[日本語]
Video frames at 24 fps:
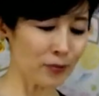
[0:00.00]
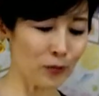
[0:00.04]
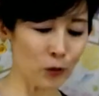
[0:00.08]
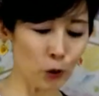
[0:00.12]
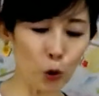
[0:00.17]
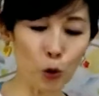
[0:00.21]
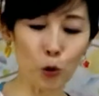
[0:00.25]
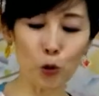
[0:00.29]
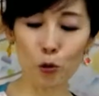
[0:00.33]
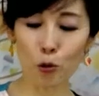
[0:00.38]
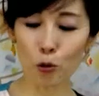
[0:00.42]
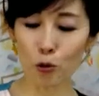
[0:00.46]
と
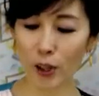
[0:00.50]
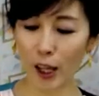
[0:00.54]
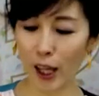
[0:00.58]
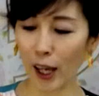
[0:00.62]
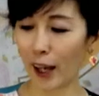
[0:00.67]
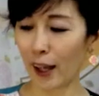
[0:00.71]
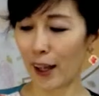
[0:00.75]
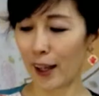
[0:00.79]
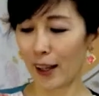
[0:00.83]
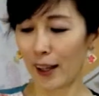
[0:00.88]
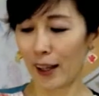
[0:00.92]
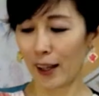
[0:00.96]
いうこと
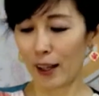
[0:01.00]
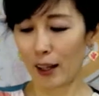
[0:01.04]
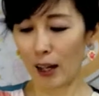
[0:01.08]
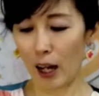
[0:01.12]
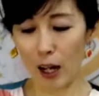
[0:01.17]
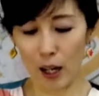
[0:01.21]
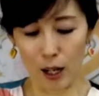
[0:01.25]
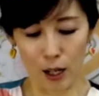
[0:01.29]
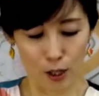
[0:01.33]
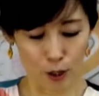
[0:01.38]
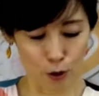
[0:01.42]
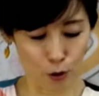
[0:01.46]
で、
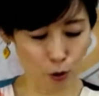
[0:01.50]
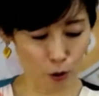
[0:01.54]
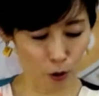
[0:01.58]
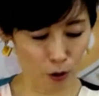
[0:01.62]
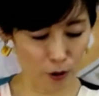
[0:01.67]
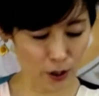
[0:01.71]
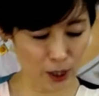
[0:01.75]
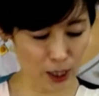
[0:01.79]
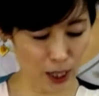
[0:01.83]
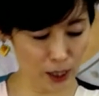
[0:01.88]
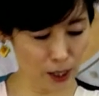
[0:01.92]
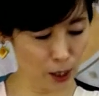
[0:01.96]
あそ
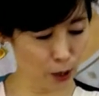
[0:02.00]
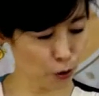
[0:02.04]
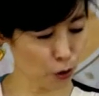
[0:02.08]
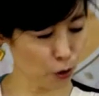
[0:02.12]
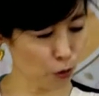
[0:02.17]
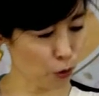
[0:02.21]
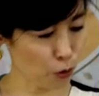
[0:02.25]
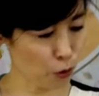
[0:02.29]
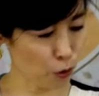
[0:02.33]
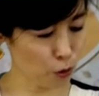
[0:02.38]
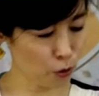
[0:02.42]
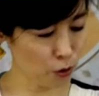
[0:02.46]
うじゃあね、ちょっ
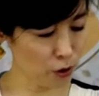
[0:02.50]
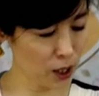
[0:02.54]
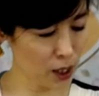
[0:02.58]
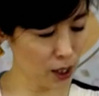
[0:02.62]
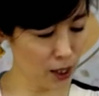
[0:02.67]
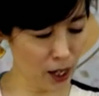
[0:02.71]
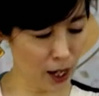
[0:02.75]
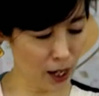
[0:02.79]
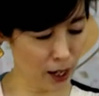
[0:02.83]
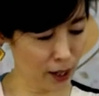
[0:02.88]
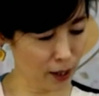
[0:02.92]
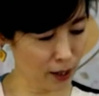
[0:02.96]
とここで
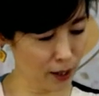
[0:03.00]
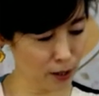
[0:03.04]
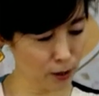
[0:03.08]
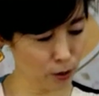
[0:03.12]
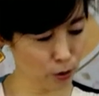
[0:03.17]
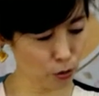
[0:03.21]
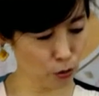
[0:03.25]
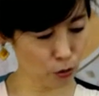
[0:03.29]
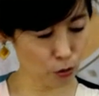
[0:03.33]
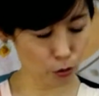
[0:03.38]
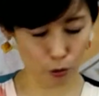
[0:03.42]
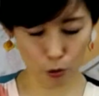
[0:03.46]
ね、
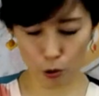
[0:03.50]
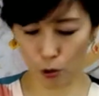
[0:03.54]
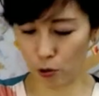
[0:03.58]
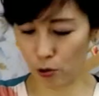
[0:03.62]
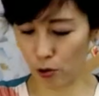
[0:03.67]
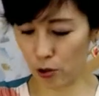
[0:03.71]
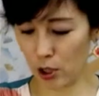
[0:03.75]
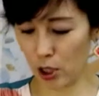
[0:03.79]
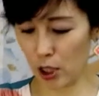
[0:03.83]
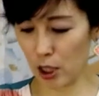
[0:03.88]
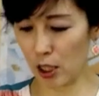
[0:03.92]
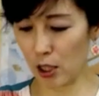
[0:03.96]
ちょっと
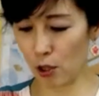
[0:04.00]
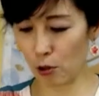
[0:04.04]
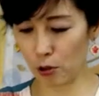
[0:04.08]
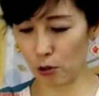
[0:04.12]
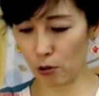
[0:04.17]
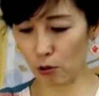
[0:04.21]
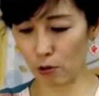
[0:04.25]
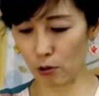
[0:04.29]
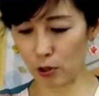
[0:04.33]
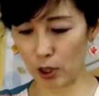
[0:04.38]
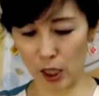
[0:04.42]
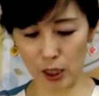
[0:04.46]
告知を
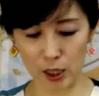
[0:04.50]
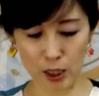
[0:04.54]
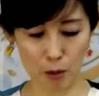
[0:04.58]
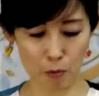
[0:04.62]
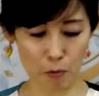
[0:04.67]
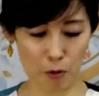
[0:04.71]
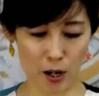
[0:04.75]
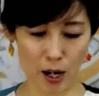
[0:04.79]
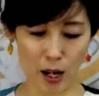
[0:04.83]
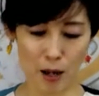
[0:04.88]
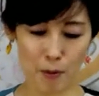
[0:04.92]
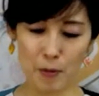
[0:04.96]
ちょっとさせて
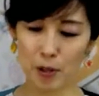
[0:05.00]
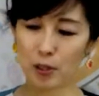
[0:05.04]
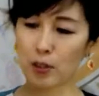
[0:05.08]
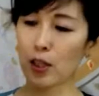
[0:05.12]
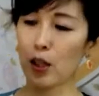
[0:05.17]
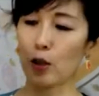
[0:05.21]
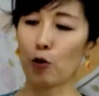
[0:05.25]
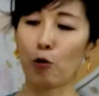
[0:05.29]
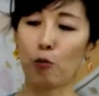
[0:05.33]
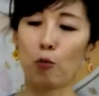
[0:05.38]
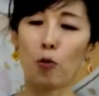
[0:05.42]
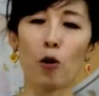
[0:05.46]
もらいます
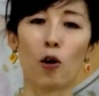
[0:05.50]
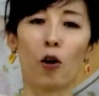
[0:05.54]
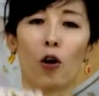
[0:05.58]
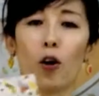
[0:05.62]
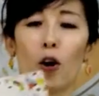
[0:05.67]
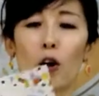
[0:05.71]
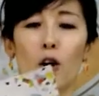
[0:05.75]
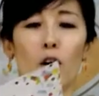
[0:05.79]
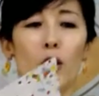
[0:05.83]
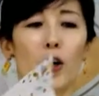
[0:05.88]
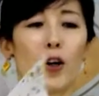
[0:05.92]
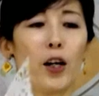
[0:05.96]
けども、
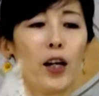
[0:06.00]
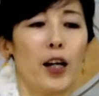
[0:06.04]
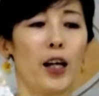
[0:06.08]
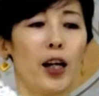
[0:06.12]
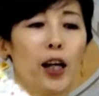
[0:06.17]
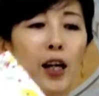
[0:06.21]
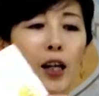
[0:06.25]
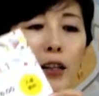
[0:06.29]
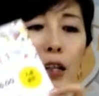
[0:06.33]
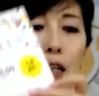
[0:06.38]
えー、